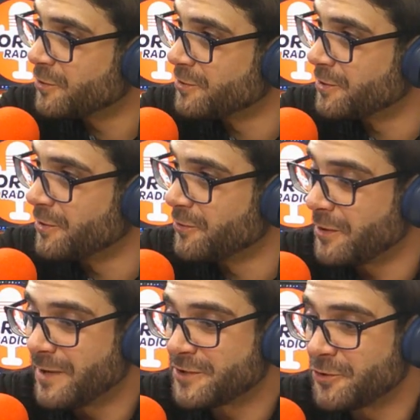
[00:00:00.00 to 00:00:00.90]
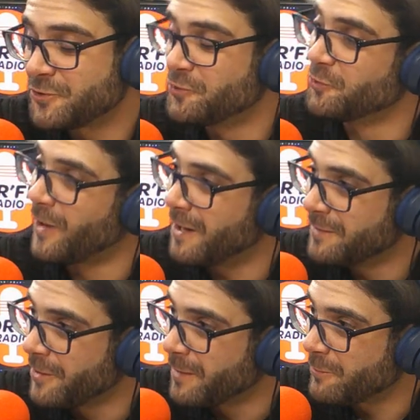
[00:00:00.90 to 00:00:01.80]
chance, on a eu de la chance, tu nous le
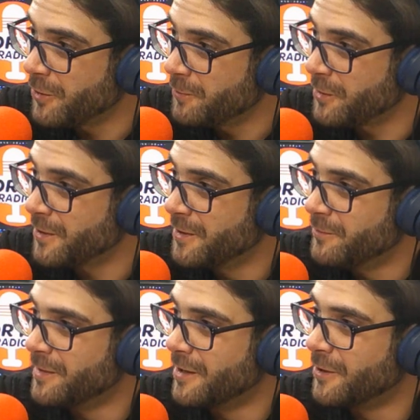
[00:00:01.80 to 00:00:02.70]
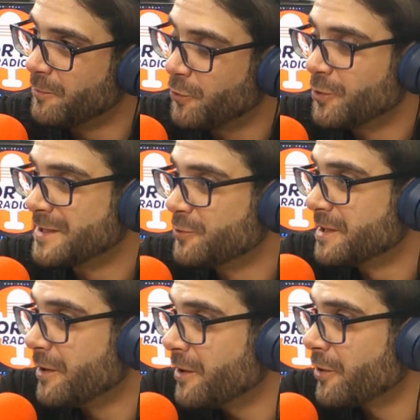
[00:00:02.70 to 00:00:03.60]
ramener en main propre, mais pour les
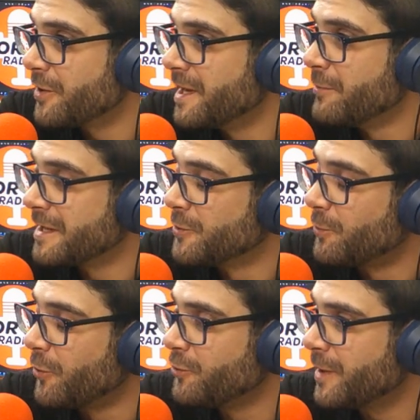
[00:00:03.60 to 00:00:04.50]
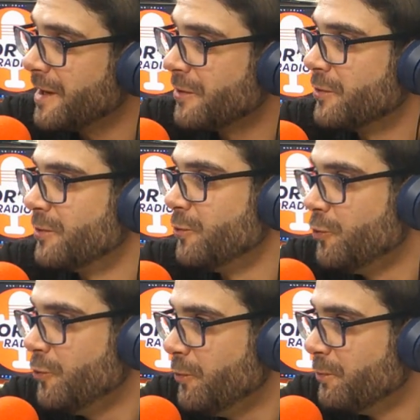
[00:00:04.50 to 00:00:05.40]
auditeurs qui aimeraient se le procurer,
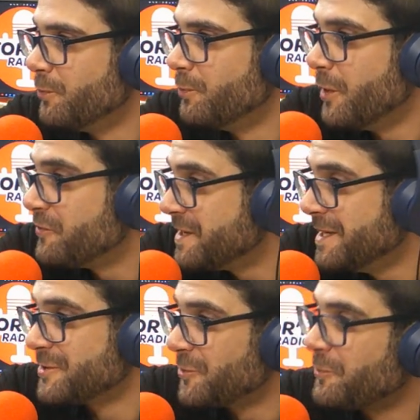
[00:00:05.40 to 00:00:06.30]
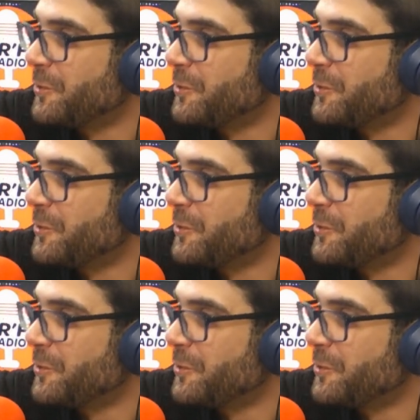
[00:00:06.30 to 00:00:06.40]
où peuvent-ils se le